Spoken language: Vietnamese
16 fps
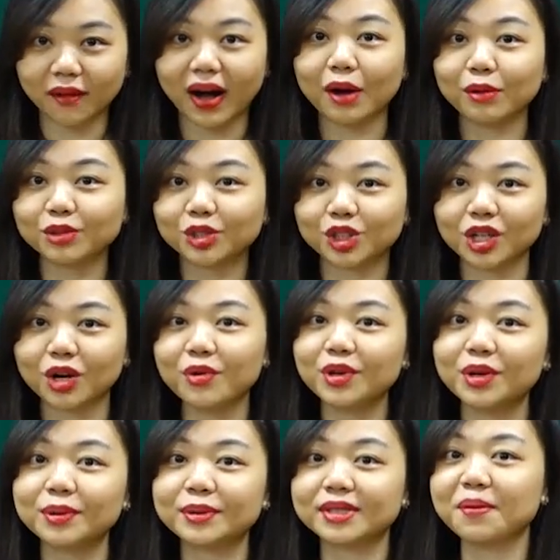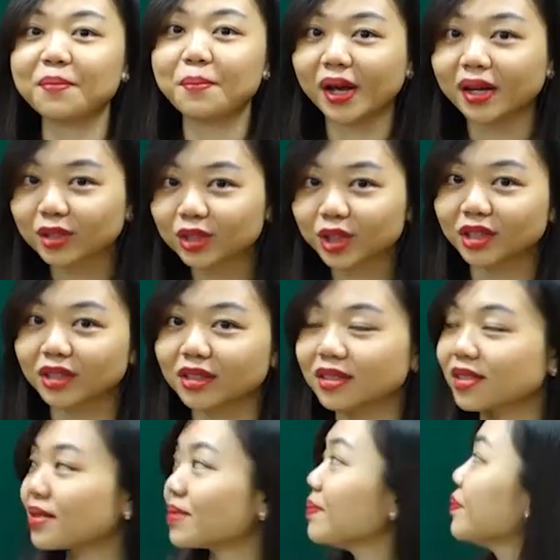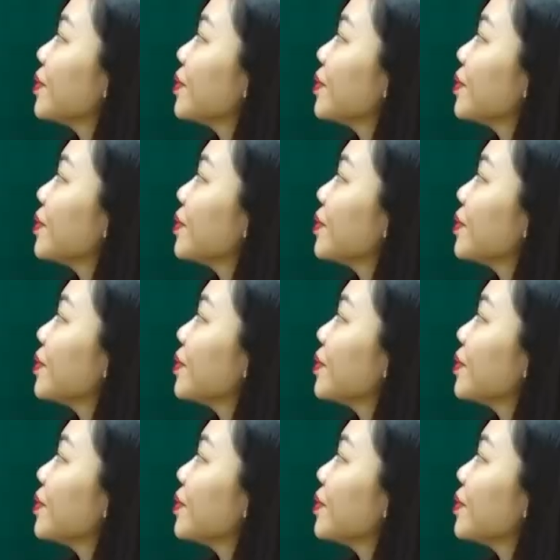I'll show you some pictures.